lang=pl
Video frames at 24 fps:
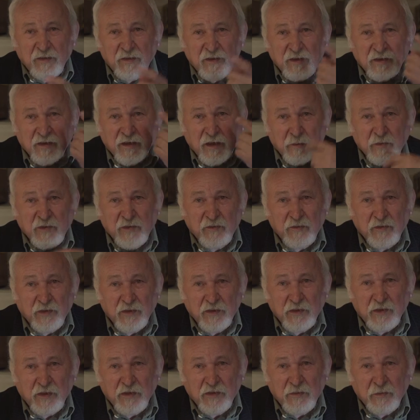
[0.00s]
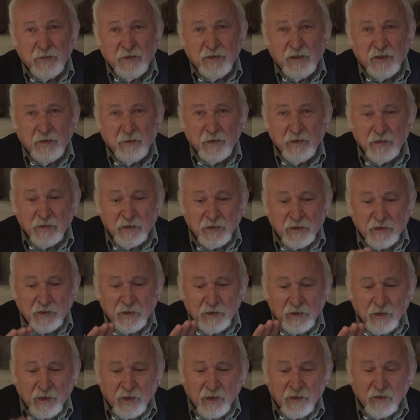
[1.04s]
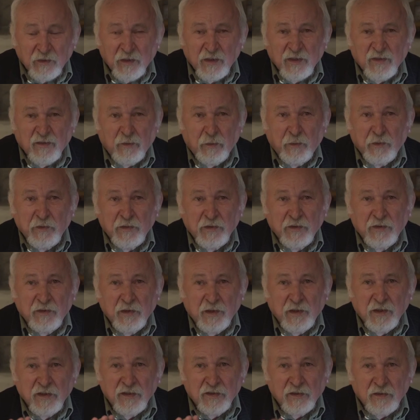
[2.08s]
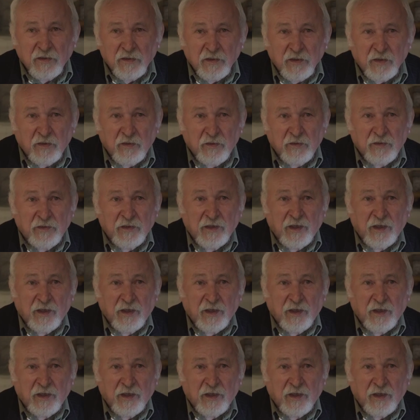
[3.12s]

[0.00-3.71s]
więc nie przywieźliśmy tej maszyny, teraz z skądinąd.